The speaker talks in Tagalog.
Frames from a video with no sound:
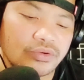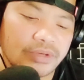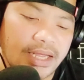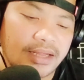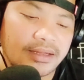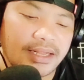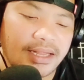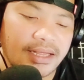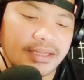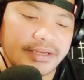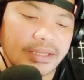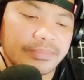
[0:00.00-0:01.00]
Haha,
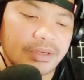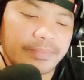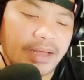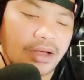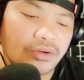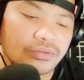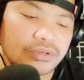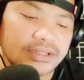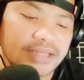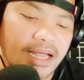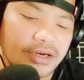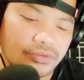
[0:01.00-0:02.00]
never pa akong
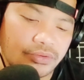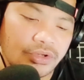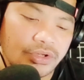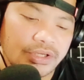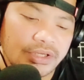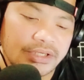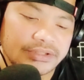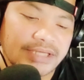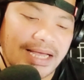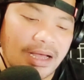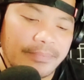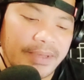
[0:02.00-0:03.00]
natalo sa
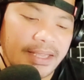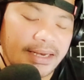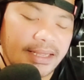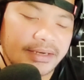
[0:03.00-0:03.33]
acapella